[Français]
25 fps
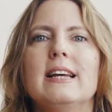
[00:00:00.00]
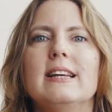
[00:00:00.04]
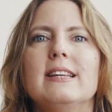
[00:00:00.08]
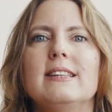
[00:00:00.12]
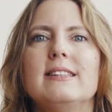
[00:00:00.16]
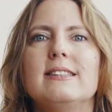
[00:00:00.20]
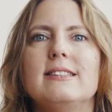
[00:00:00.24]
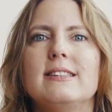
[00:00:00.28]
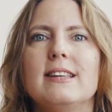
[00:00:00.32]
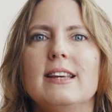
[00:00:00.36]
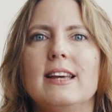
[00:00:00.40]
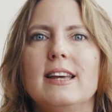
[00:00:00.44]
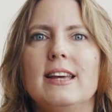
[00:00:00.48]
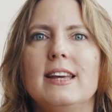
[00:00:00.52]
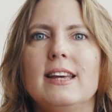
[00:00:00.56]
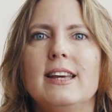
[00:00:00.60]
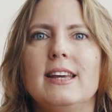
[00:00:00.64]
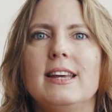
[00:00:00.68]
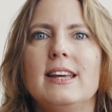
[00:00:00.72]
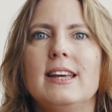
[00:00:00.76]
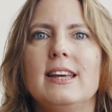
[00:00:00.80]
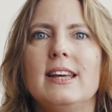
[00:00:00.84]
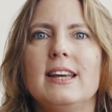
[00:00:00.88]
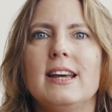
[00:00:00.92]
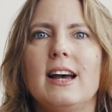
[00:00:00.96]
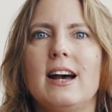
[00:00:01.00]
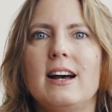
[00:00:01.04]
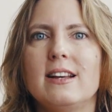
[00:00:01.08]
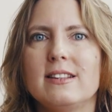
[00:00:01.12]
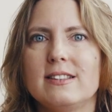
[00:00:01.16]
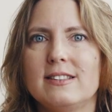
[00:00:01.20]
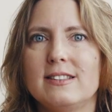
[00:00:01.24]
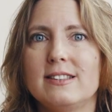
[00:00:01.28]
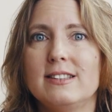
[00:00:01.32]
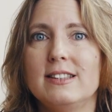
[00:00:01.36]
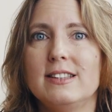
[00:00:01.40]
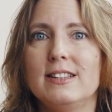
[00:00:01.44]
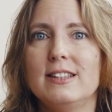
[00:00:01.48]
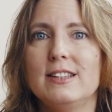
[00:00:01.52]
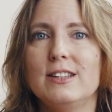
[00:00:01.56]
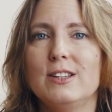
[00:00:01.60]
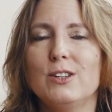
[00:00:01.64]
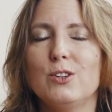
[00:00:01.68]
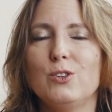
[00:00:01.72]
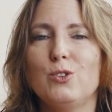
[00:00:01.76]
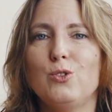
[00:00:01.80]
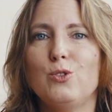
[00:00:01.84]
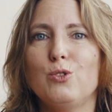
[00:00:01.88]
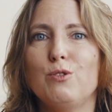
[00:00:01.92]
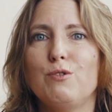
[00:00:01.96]
c'est ainsi
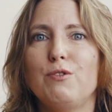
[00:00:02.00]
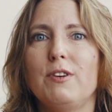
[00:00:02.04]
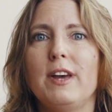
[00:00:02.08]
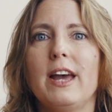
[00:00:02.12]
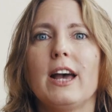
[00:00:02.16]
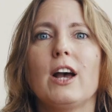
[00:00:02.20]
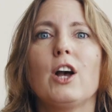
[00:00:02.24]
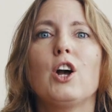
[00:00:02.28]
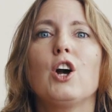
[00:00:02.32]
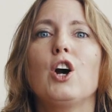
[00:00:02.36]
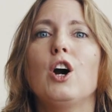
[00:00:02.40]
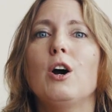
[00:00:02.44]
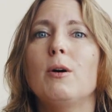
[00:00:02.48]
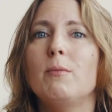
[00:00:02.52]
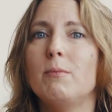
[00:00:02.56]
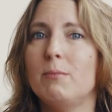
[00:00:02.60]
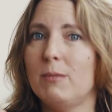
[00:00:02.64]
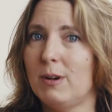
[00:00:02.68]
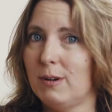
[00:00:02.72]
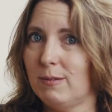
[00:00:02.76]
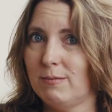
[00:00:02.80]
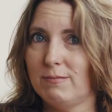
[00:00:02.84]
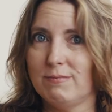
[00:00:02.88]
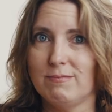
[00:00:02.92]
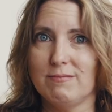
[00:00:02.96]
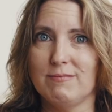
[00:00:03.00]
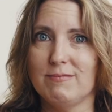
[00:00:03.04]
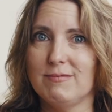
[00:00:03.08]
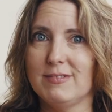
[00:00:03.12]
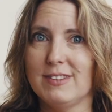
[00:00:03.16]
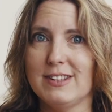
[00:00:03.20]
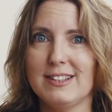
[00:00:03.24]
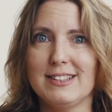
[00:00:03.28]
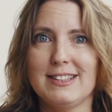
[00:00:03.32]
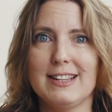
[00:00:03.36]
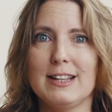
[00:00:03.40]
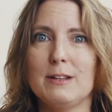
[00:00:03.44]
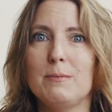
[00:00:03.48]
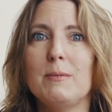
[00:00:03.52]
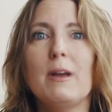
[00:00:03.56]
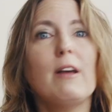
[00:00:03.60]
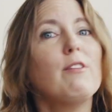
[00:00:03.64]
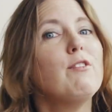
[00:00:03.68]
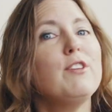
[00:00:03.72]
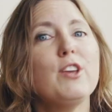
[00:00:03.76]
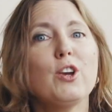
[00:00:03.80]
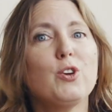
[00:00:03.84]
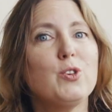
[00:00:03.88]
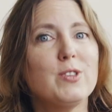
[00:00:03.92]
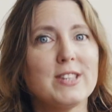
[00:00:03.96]
de faire comme cette
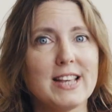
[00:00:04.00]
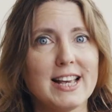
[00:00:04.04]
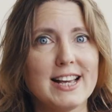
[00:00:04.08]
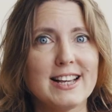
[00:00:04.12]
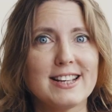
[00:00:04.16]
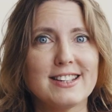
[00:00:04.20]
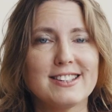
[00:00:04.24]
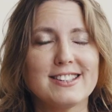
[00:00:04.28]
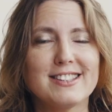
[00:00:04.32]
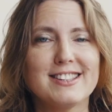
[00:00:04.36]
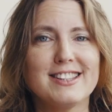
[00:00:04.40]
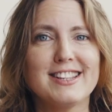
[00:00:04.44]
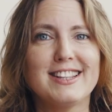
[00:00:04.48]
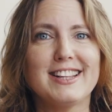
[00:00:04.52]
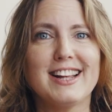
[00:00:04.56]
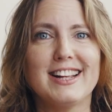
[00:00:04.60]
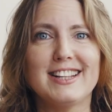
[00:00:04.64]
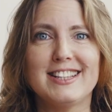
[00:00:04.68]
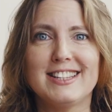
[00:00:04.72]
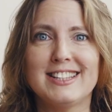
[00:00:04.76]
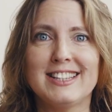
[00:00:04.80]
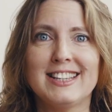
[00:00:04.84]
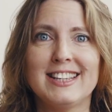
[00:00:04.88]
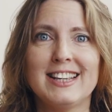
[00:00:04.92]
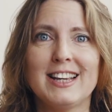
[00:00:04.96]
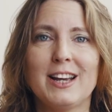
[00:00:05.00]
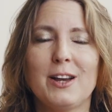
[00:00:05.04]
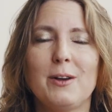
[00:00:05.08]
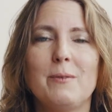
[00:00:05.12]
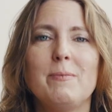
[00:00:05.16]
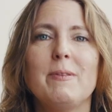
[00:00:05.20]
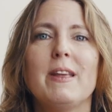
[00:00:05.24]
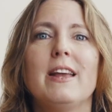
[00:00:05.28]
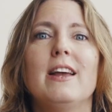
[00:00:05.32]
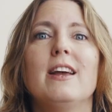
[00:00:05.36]
merveilleuse ex, c'est-à-dire